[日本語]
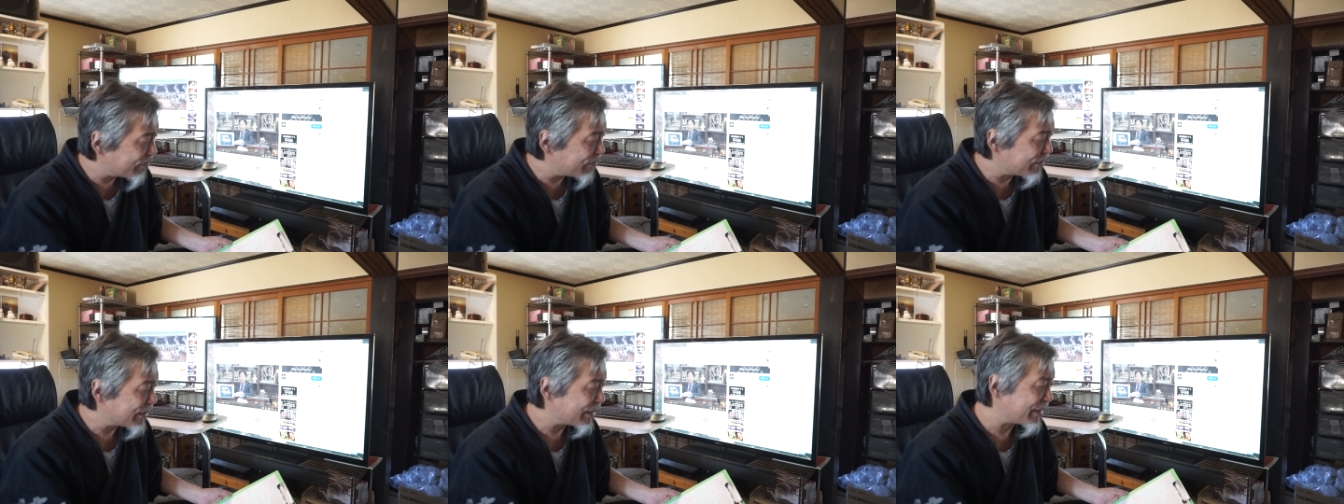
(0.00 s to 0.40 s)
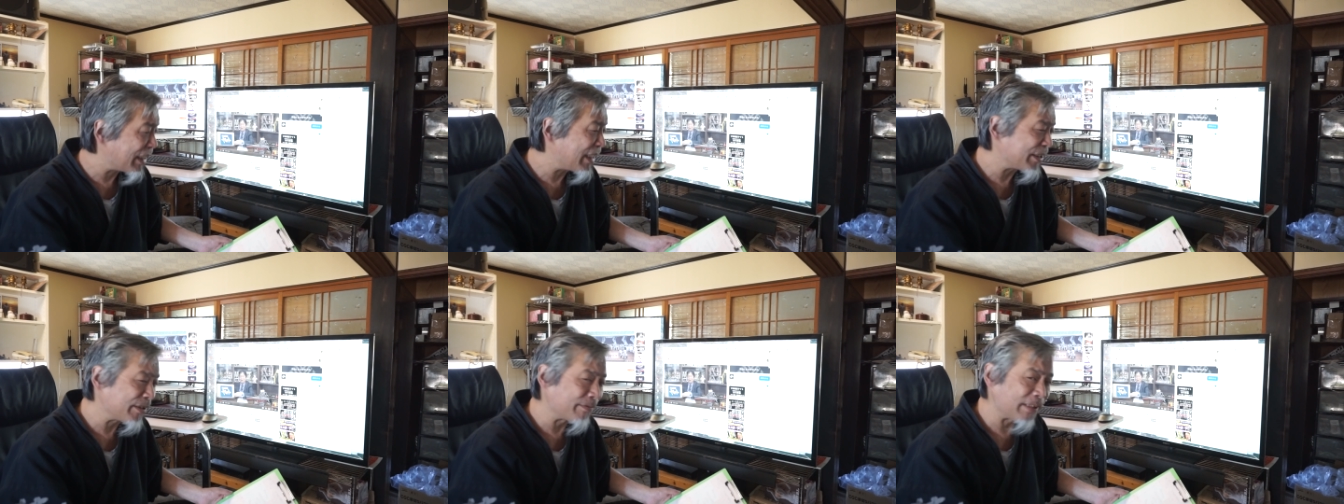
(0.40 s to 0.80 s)
うちは
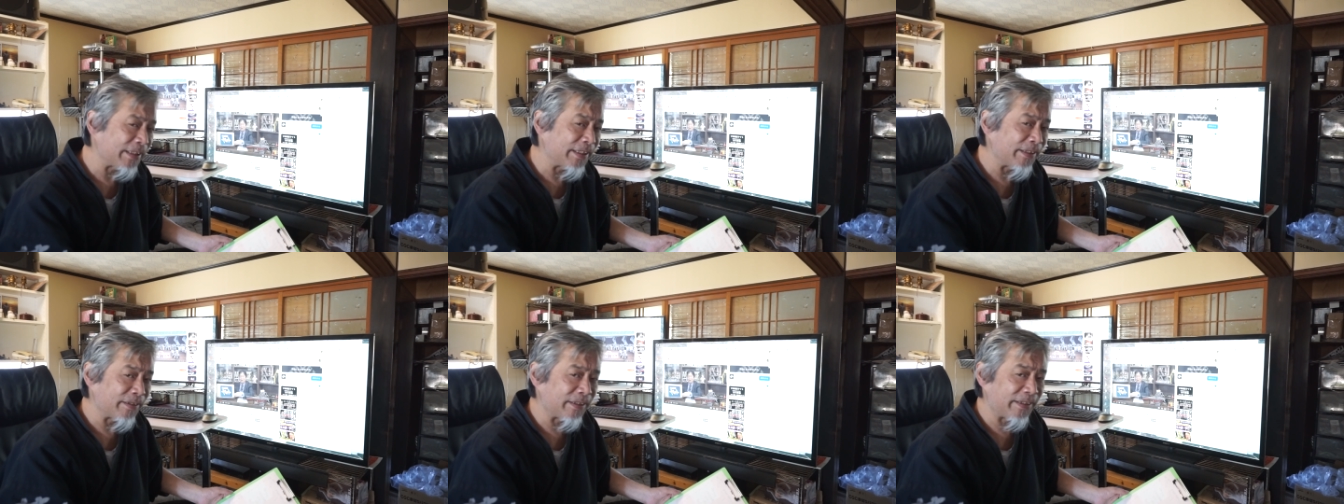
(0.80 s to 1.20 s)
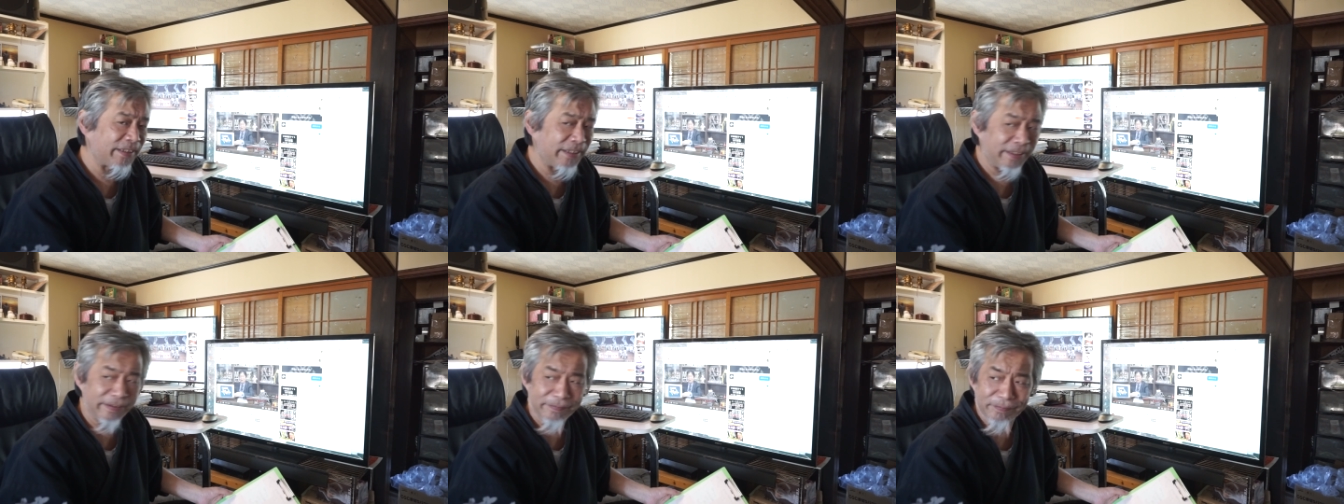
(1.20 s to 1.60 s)
大丈夫だったよっ
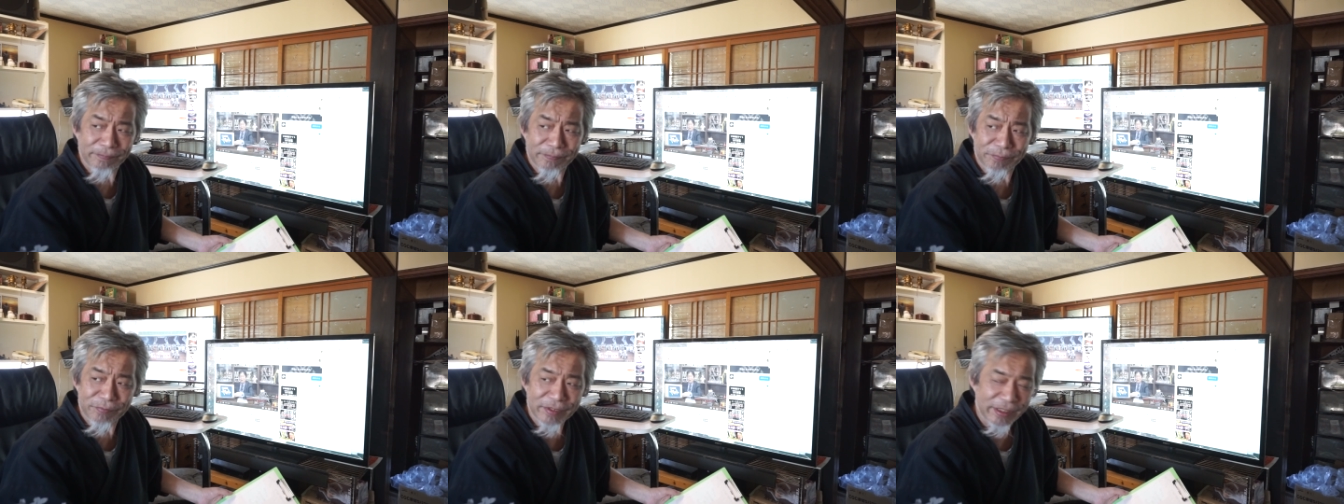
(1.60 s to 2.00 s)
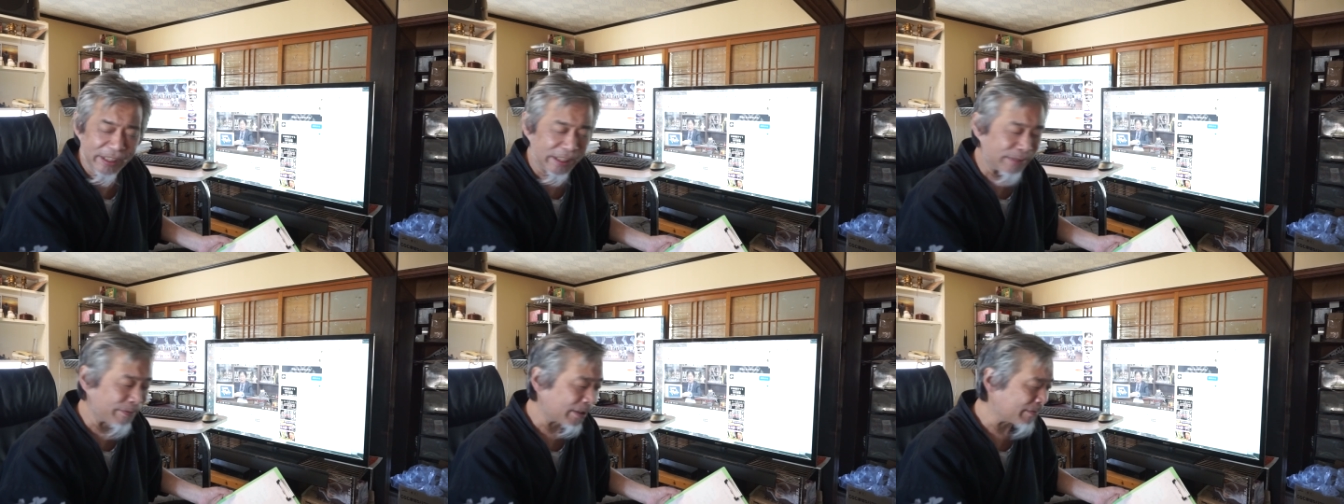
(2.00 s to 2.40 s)
て
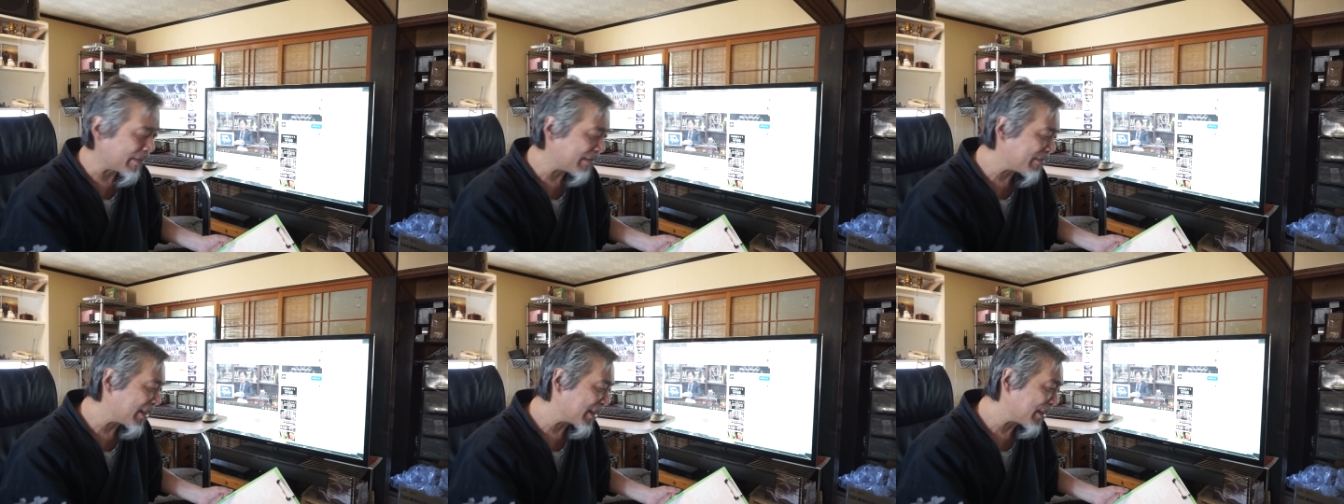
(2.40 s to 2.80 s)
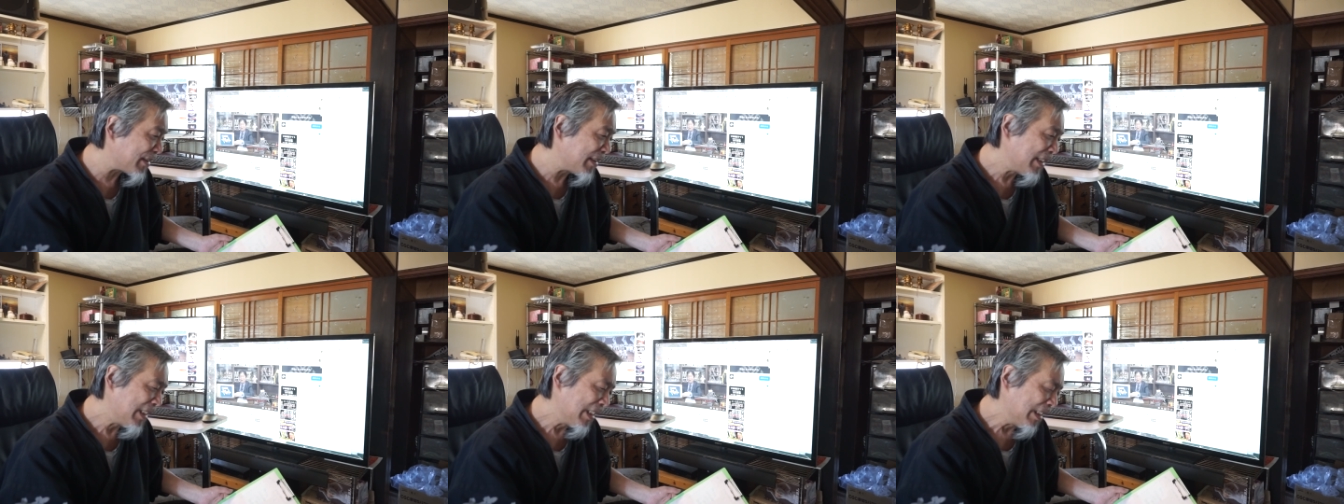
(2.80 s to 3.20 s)
いつものメンバー
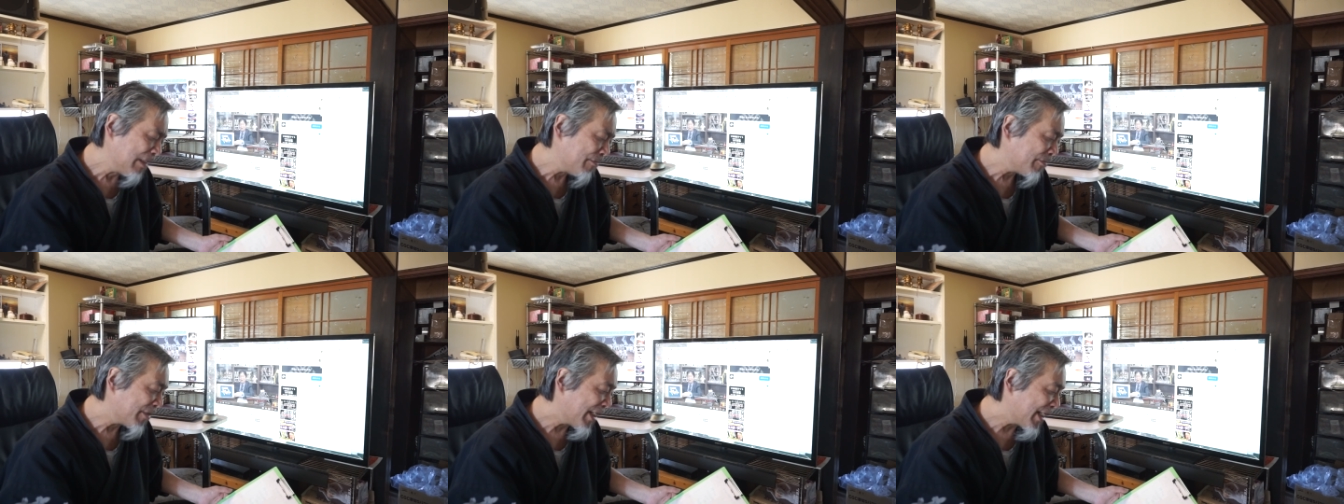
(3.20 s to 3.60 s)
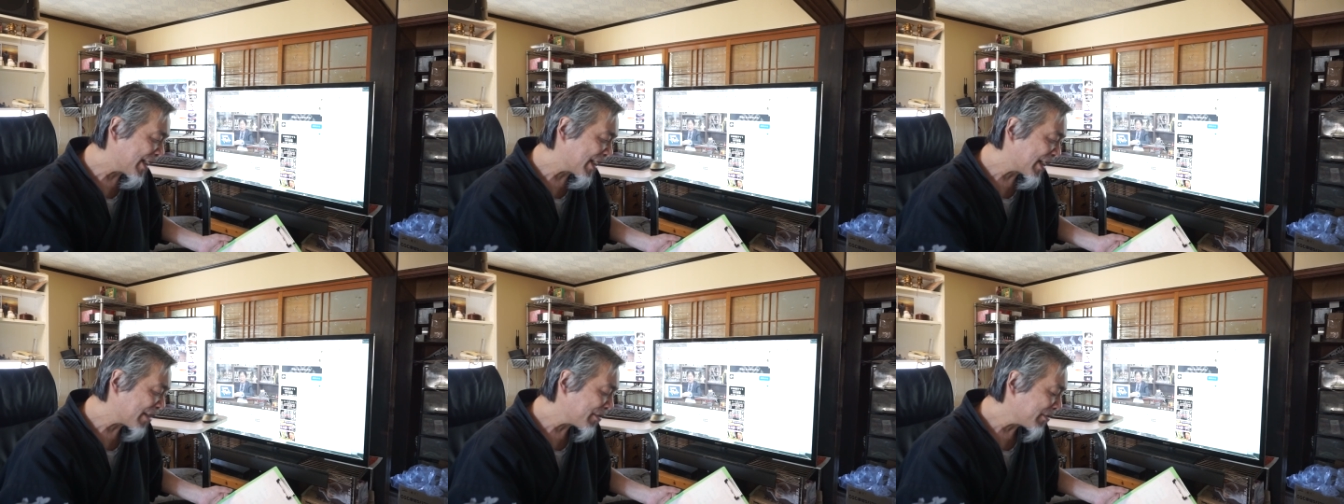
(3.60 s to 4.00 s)
で迎え
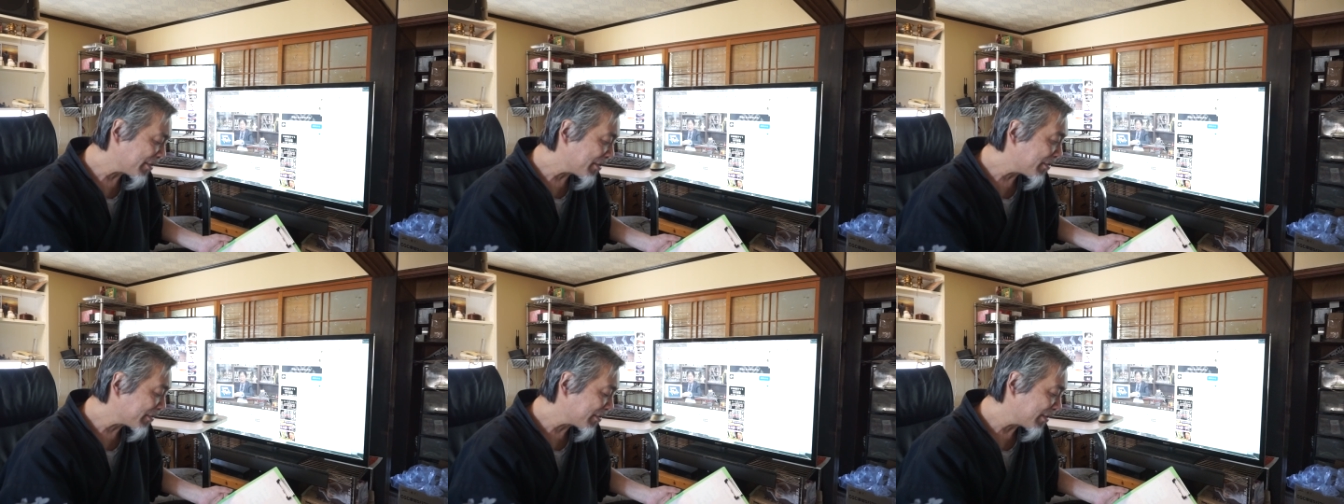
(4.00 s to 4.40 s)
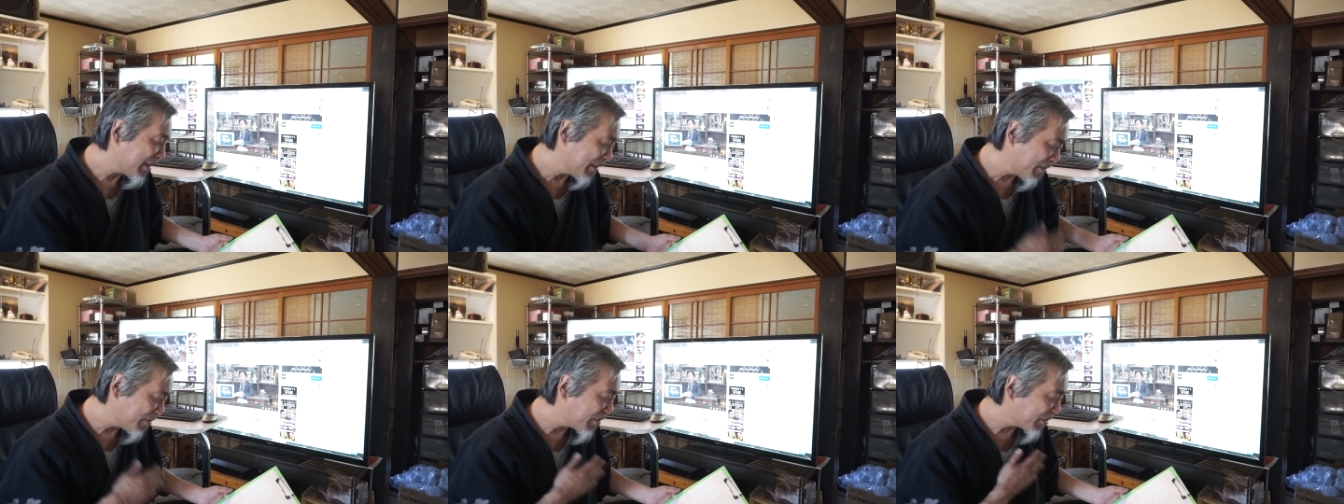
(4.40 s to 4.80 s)
られるように本当
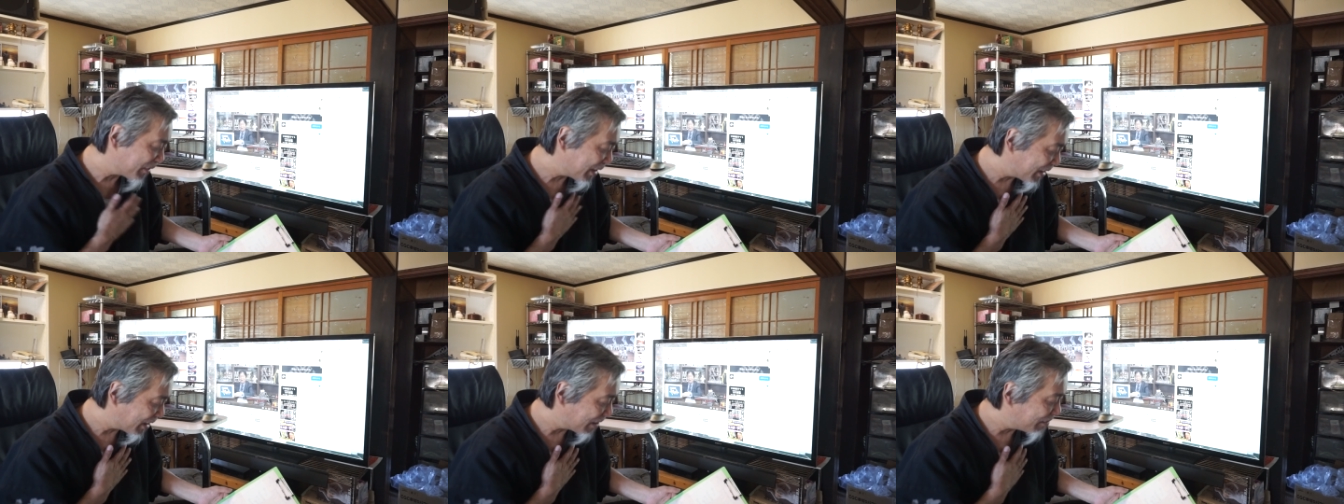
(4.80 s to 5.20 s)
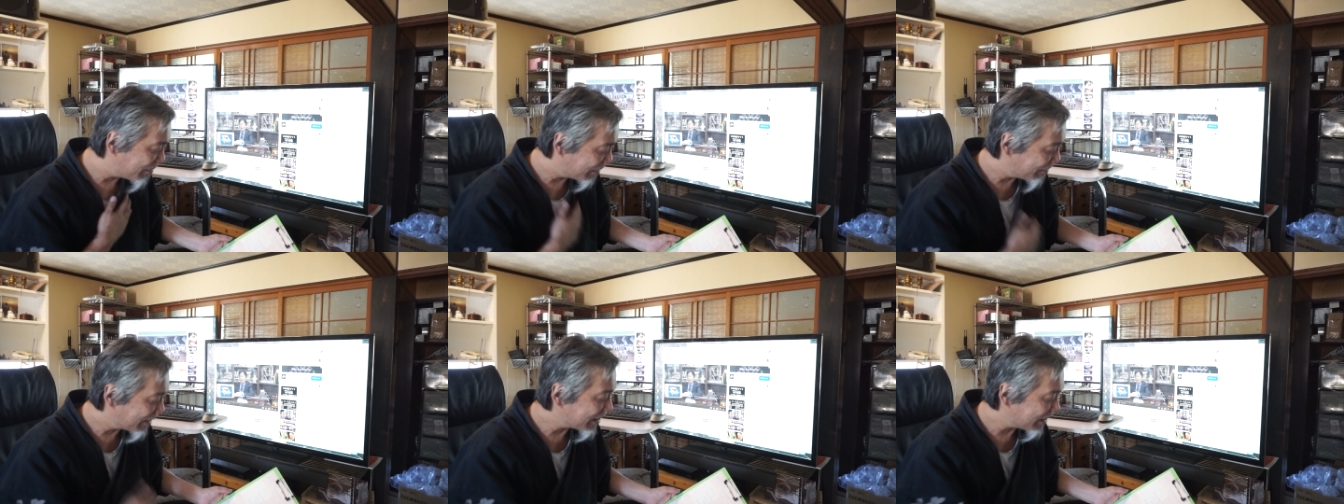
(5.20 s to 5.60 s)
に心の中から思
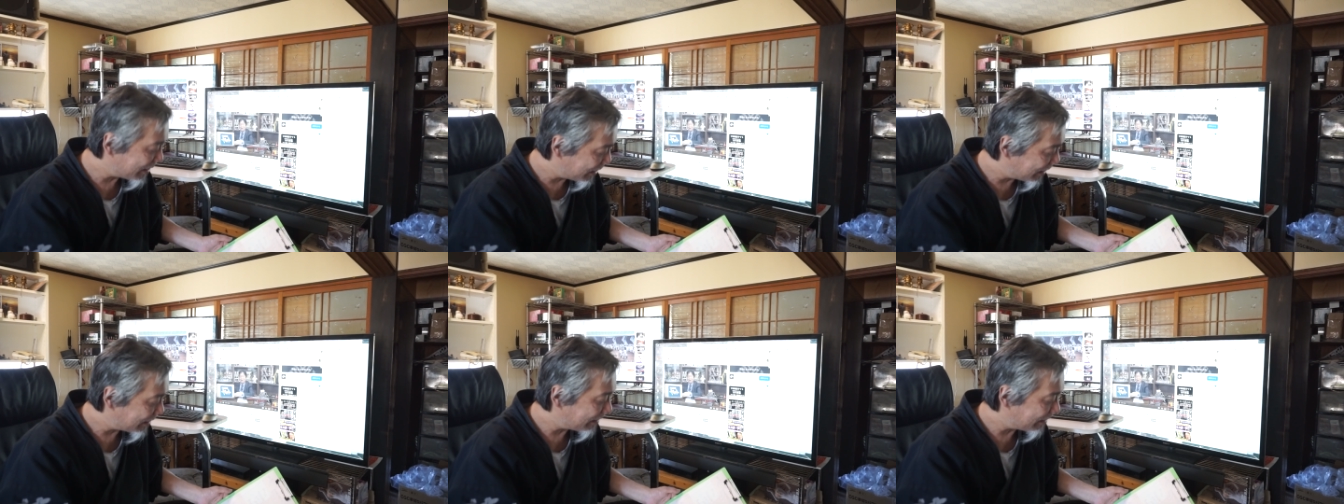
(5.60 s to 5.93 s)
いますね。